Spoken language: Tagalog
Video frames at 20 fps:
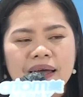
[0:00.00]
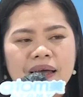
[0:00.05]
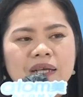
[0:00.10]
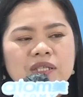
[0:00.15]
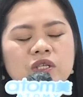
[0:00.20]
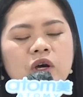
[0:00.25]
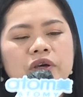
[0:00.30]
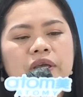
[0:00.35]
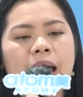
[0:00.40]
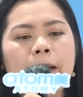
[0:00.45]

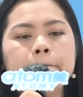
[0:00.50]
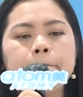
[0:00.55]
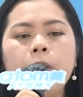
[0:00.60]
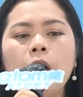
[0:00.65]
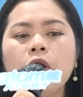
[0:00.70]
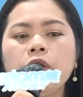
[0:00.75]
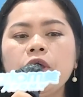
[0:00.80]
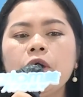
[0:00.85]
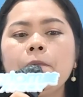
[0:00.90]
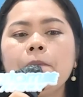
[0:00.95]
So yan
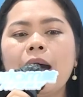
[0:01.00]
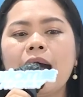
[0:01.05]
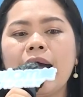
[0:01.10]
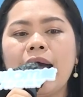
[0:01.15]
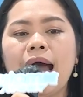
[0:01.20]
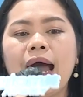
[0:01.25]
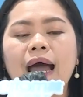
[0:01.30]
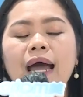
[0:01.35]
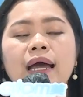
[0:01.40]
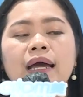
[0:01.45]
po yung
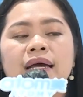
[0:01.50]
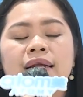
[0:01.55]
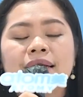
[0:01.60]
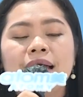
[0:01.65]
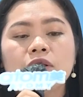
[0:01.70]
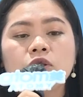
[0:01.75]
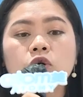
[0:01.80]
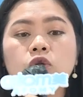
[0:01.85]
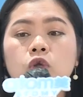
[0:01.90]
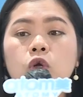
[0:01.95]
mga
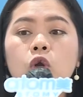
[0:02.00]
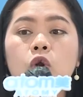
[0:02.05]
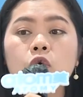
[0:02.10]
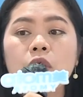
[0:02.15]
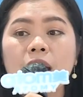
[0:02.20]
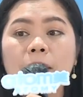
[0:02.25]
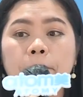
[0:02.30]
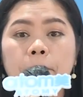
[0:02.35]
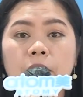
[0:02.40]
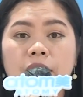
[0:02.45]

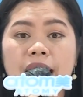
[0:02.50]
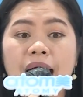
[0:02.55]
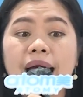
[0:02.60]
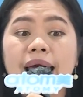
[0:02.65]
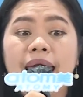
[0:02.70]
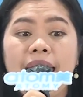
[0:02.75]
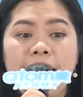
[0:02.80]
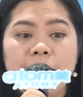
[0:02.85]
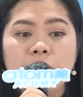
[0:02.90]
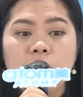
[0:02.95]
natutulungan po ng
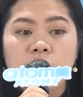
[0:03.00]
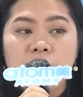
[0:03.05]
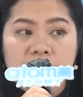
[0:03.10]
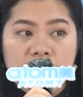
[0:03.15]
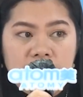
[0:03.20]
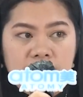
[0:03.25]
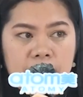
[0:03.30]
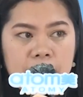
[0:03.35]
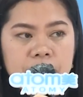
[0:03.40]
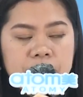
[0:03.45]

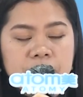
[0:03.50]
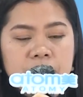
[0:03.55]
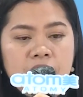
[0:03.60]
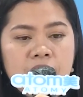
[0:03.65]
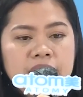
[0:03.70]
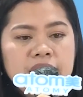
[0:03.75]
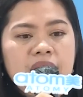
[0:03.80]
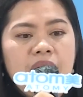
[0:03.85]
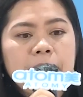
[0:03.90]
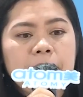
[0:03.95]
hemohim.
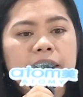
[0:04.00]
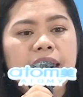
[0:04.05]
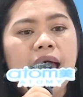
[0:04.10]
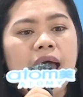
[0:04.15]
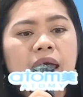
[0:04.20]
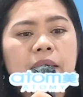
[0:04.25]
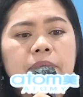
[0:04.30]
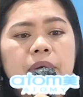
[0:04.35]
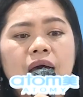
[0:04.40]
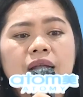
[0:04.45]
Yan, may
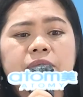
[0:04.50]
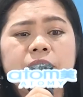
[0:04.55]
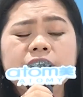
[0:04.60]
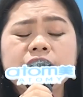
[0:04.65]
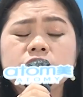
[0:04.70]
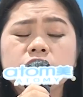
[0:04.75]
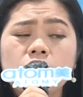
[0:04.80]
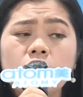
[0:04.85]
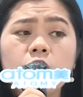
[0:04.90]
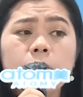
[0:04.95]
high blood, may
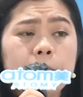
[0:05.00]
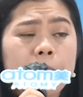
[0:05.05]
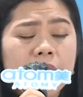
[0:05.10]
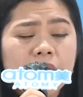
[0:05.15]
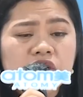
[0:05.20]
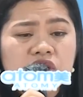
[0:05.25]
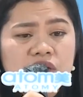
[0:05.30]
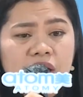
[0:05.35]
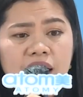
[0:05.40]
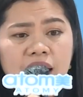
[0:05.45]
stroke
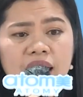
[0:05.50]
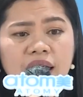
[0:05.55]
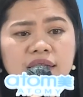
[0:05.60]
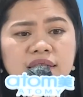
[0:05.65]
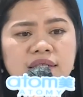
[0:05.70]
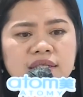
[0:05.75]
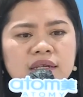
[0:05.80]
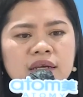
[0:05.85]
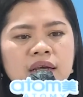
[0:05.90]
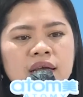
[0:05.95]

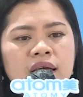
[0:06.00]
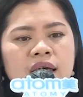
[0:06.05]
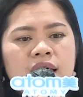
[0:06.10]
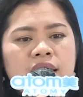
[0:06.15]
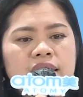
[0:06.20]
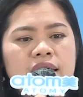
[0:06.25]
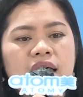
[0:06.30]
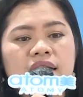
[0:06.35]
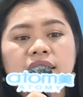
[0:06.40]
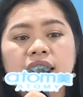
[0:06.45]
patients,
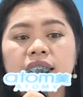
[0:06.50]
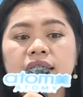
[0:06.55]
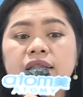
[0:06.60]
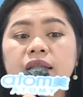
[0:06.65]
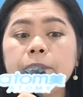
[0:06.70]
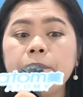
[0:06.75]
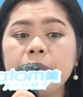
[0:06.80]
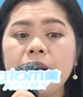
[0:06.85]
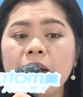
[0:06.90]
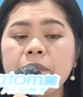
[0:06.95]
yan,
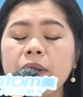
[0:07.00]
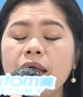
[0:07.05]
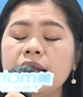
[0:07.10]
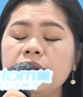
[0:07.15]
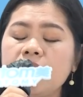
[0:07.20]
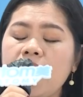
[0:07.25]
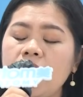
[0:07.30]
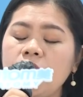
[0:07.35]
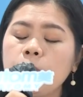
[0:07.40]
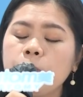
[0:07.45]
kidney
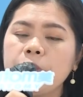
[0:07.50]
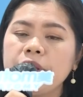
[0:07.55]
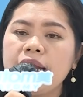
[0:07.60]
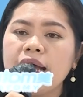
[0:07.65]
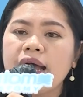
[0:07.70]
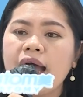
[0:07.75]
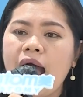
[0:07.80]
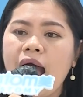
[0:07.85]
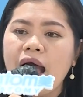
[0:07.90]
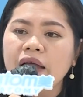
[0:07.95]
problem, lalo po yung
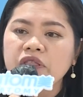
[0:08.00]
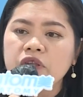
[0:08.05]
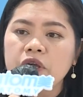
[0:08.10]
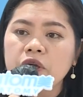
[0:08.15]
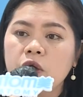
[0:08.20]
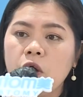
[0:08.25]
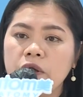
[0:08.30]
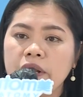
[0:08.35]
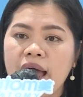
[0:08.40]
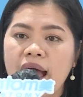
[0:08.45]

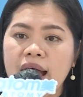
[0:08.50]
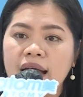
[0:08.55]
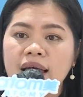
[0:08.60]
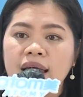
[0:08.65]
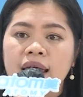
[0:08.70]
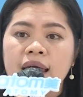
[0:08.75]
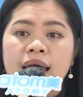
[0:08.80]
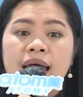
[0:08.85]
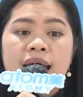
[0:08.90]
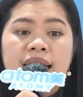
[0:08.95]
nag-undergo ng
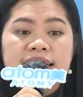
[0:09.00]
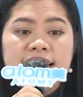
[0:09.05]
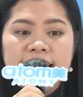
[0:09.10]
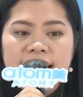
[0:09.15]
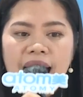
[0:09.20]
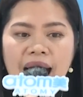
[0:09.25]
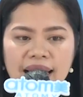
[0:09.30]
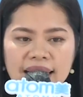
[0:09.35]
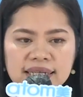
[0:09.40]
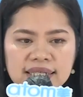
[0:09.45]

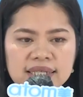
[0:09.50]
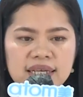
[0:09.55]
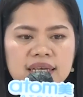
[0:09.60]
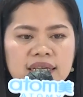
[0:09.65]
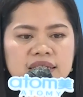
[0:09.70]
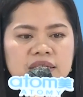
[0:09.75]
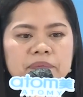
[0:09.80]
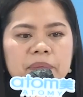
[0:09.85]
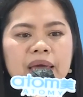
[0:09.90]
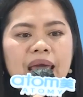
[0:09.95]

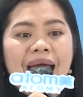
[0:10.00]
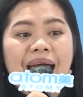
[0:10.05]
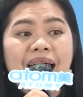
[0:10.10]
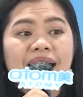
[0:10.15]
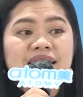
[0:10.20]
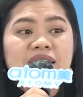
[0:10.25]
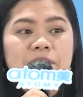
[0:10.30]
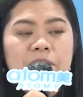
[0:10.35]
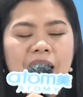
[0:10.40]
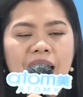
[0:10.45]
dialysis. May
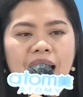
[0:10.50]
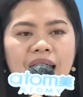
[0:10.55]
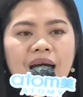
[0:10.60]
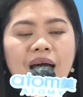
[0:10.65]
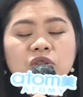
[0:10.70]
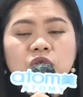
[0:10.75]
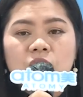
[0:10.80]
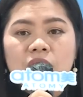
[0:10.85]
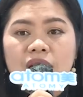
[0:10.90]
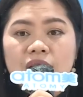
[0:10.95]
asthma,
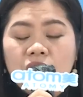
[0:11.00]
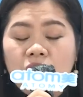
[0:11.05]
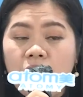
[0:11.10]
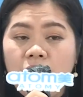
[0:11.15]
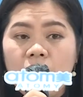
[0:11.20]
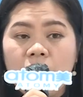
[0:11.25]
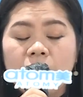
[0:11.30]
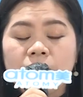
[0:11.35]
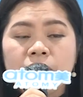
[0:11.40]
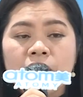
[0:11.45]
katulad
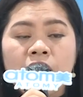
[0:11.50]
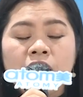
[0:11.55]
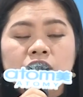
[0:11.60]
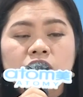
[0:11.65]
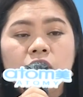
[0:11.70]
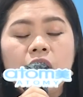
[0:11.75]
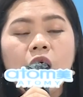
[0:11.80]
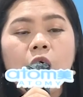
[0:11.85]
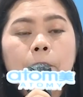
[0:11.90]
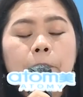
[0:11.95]
ko.
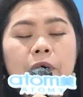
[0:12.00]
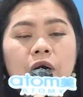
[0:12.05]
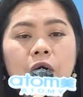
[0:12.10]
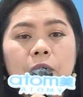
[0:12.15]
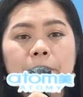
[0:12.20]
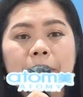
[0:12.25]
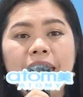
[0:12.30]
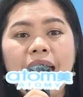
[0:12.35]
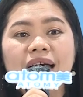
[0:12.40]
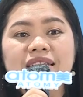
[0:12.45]
So ako po,
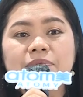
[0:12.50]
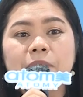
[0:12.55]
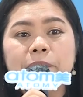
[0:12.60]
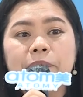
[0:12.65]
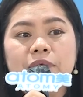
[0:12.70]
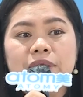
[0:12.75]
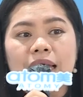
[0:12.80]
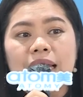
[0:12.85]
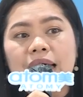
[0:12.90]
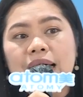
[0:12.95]
may asthma
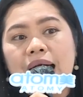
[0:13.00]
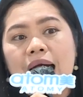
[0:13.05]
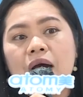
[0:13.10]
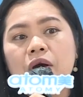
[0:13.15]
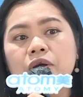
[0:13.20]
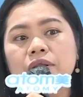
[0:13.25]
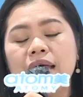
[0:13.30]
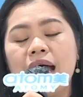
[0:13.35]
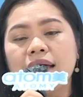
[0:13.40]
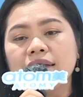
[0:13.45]
po talaga
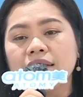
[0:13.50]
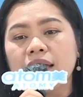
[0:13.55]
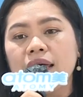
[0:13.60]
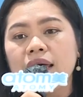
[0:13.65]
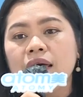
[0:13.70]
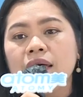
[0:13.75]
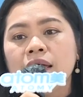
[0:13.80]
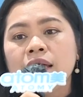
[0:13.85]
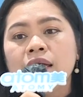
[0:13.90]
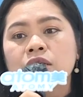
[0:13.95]
ako dati.
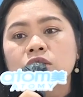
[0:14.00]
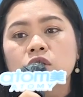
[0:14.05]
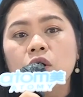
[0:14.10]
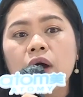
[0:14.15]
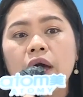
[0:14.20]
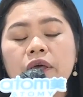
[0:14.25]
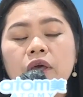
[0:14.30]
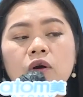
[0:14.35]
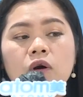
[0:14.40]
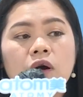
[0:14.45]
So
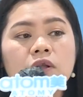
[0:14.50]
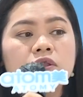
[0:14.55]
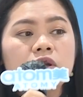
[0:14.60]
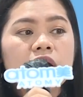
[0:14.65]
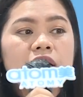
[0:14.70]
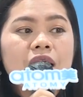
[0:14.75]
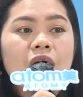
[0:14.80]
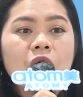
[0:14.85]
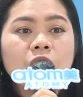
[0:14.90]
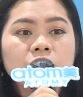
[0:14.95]
ngayon,
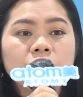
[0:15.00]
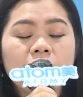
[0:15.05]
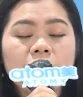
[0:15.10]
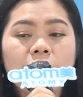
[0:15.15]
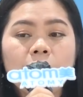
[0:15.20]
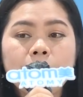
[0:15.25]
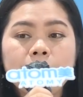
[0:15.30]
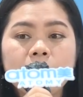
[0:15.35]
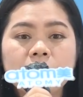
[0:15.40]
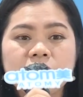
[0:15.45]
control na control
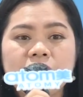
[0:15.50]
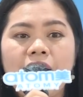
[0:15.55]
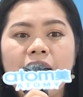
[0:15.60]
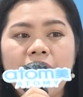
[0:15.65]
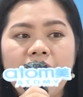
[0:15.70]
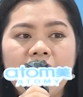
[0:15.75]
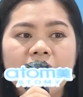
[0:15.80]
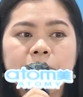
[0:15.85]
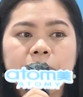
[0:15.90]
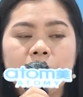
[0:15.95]
ko po siya
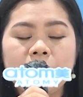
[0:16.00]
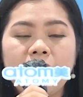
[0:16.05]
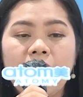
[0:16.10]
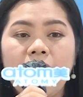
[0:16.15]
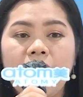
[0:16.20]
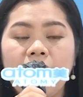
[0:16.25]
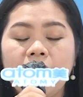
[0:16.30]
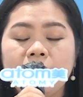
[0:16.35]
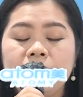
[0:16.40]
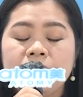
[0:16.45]
kahit po
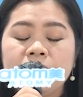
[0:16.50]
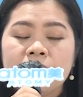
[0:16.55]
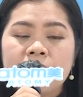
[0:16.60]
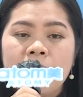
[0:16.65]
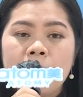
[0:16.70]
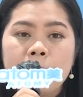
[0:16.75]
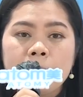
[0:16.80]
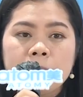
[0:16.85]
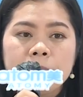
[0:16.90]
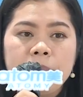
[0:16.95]
na
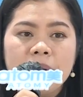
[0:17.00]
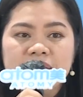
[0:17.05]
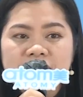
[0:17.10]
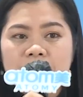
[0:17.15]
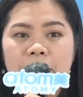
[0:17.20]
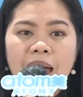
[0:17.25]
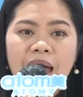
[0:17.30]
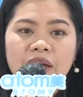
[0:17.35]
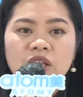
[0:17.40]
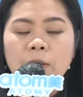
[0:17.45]

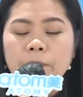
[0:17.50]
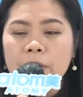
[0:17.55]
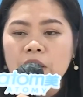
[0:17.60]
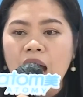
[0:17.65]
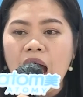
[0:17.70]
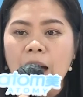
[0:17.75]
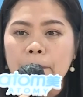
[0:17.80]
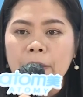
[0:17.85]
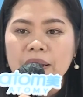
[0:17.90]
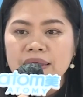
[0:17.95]
pagsamahin niyo pa yung
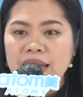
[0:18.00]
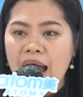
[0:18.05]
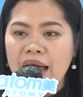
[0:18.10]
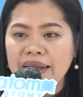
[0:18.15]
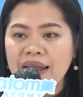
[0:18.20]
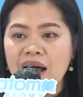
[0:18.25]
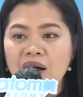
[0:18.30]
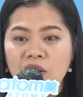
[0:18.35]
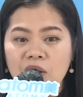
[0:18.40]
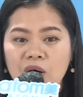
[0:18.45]
apat na
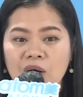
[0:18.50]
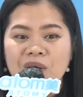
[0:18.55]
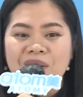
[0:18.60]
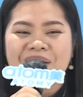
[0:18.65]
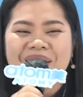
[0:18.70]
anak ko